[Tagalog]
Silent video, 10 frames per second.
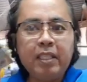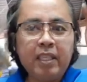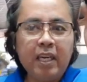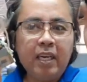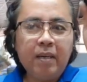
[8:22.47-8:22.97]

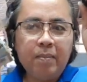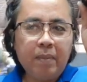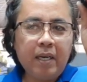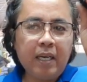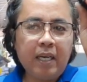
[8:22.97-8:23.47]
siya,
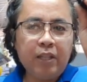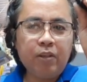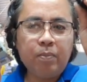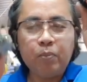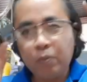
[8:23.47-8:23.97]

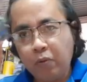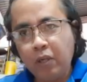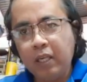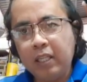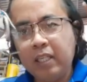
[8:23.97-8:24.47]
magkakatop.
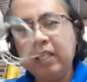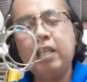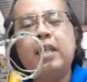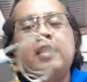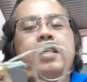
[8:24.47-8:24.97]
Subukan nating
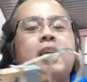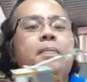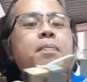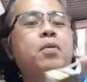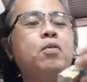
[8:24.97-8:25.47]
ilagay sa rep
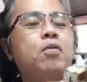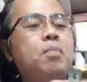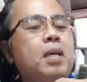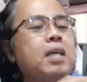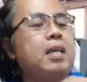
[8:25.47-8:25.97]
kung
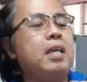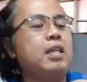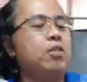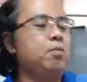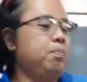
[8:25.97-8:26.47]
magkakatop.